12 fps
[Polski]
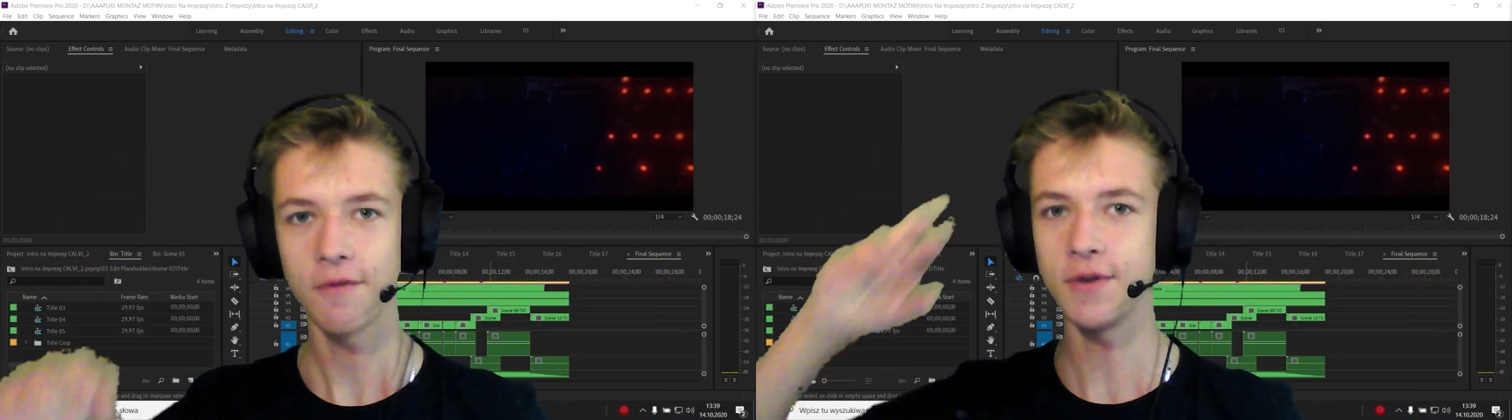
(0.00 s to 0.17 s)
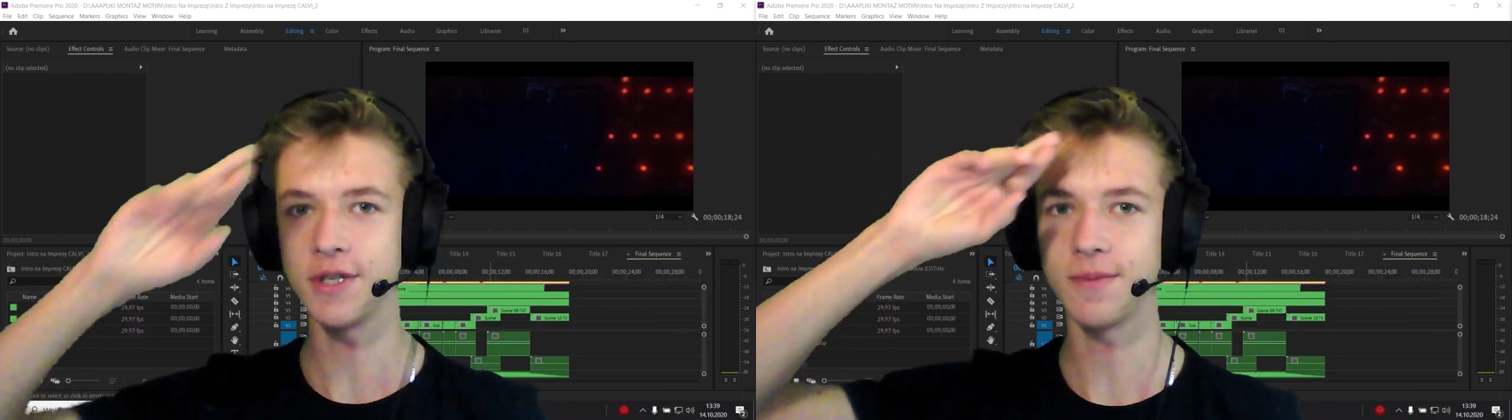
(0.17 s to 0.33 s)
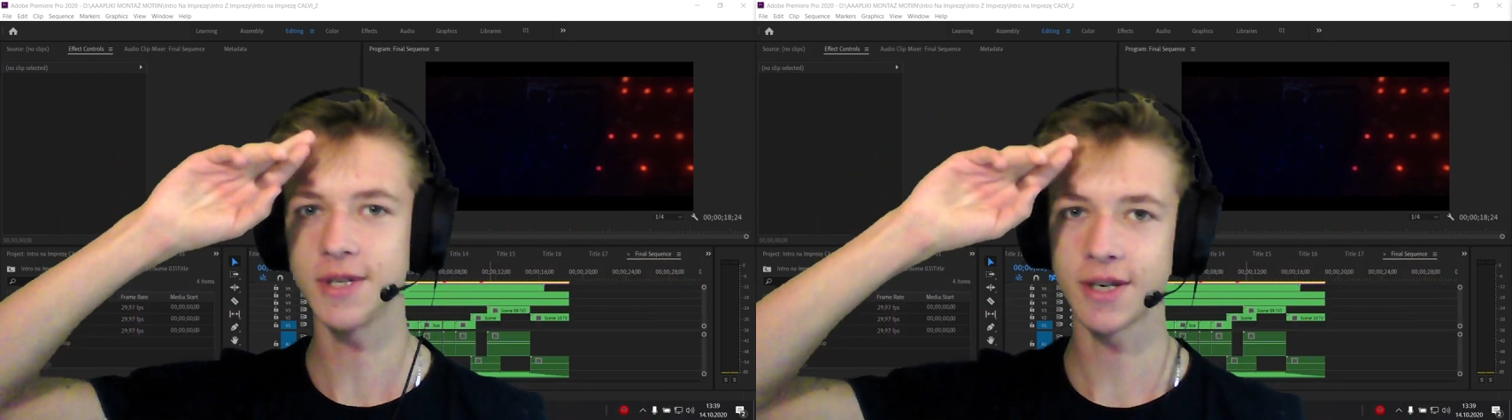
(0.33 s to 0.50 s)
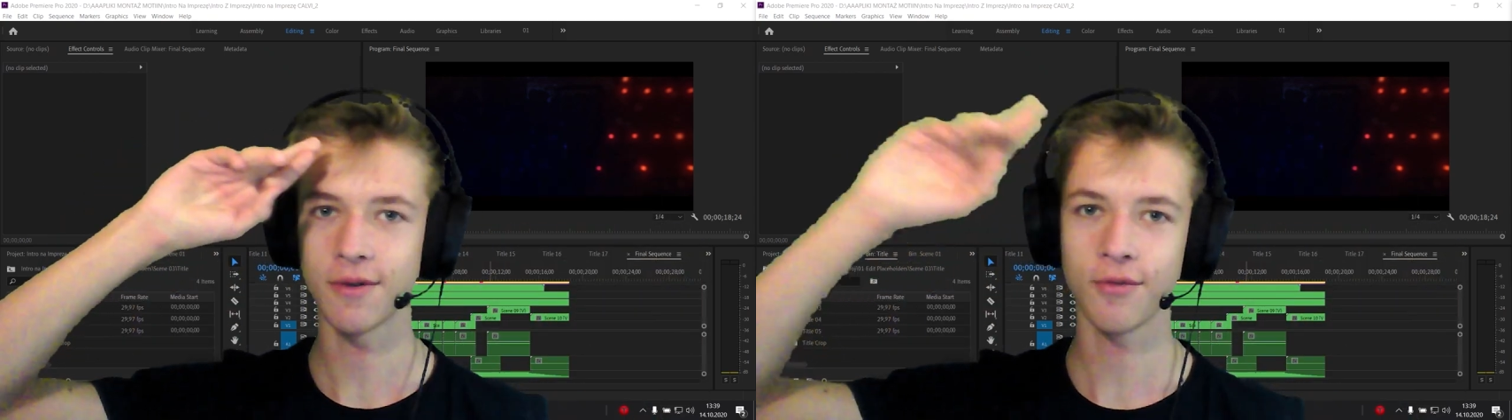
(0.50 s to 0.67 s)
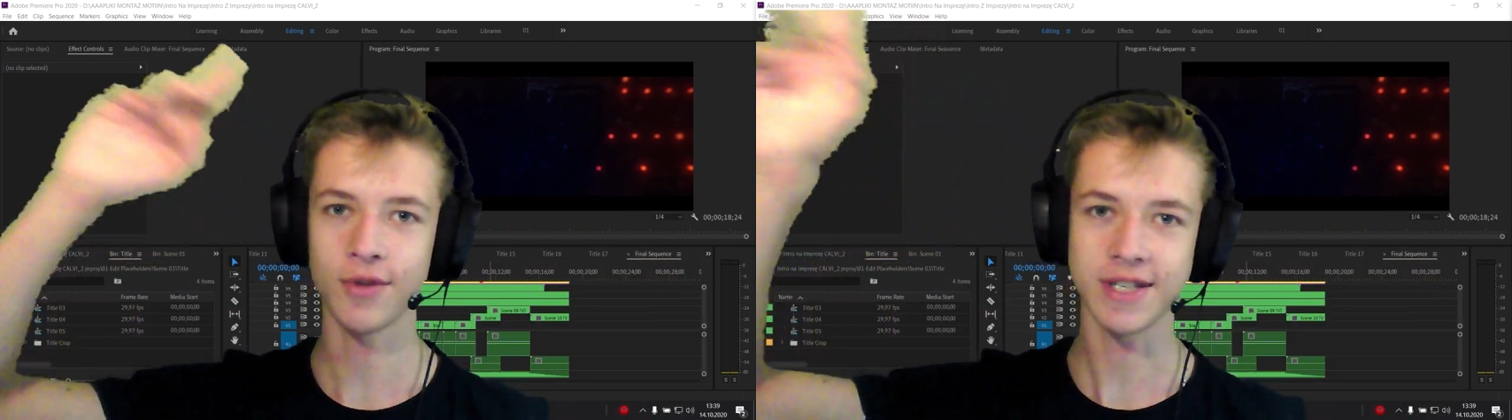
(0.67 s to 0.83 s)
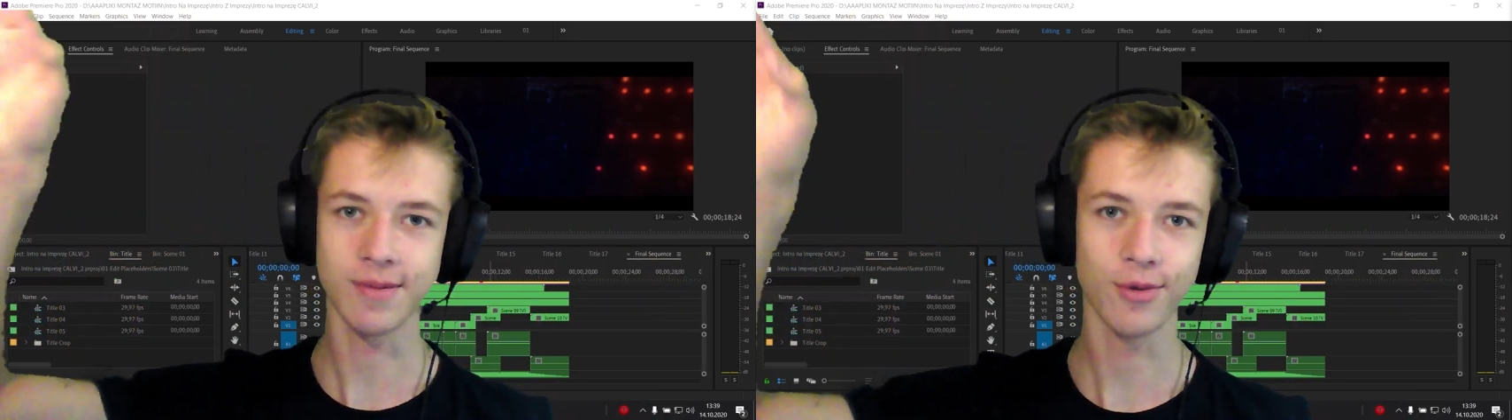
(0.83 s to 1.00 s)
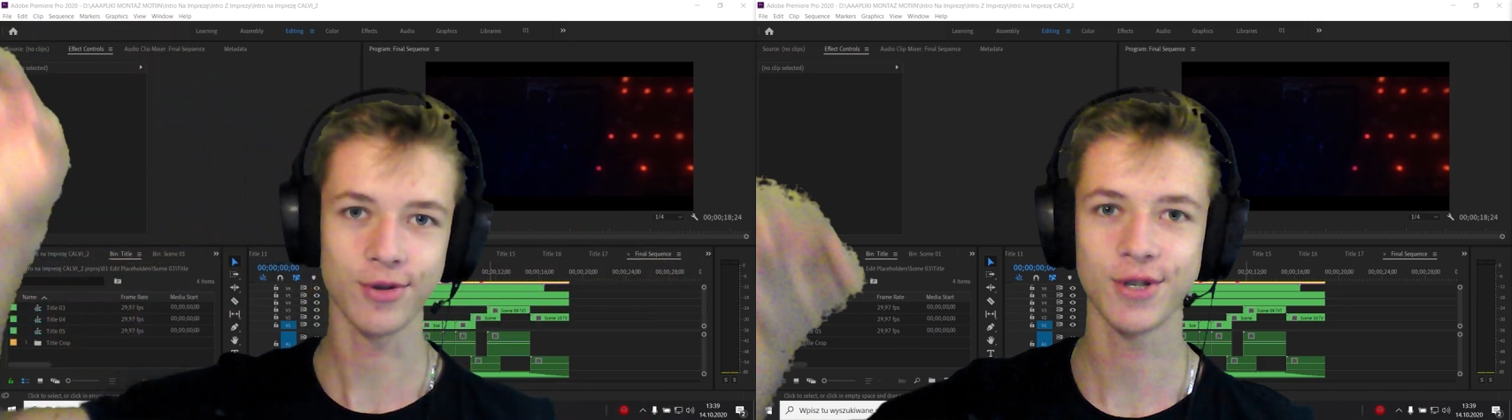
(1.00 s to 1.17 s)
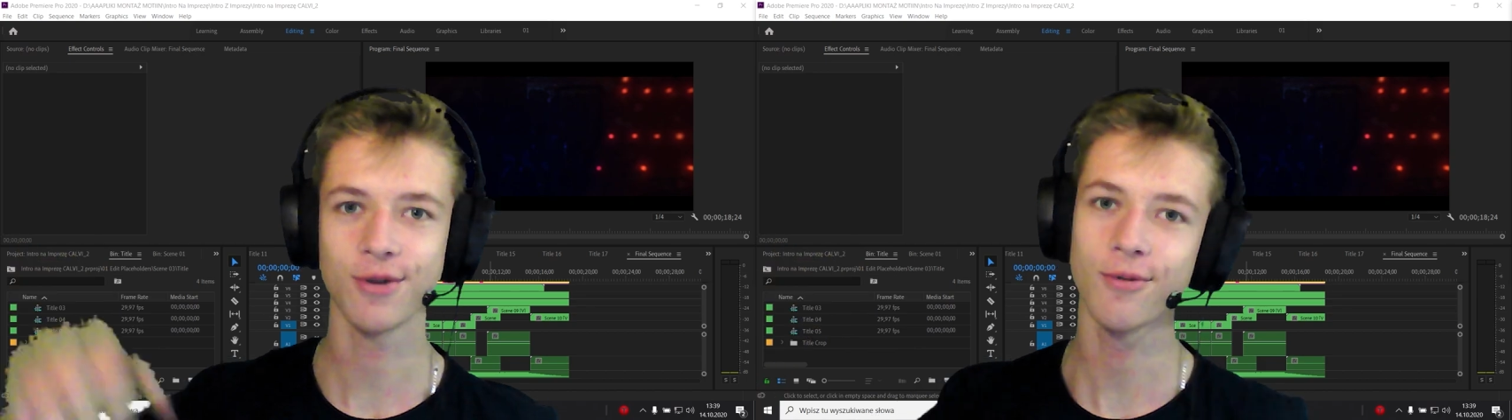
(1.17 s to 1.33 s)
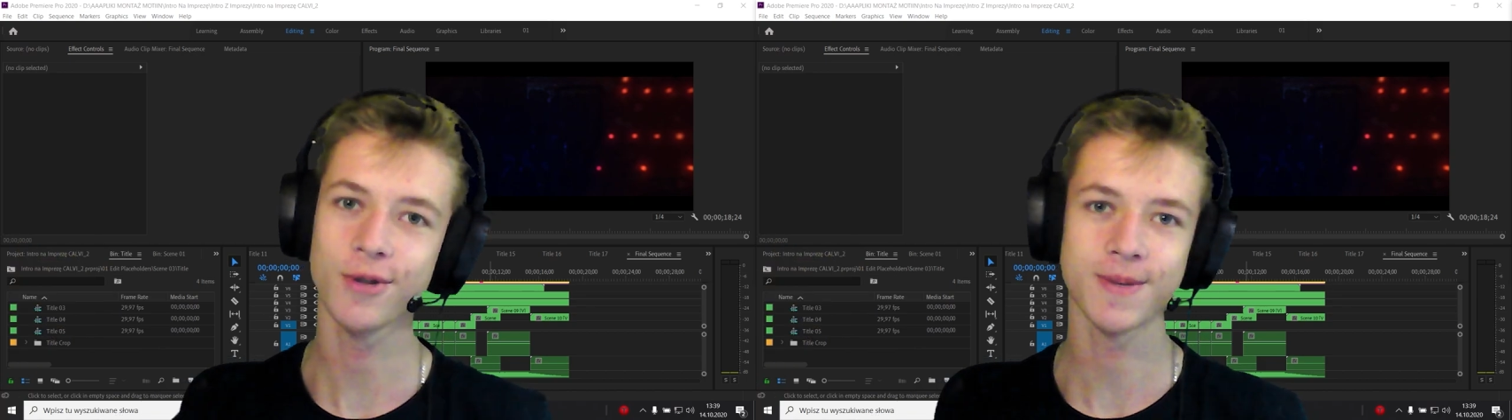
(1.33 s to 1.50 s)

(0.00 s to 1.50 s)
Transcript: widzimy się w następnym odcinku.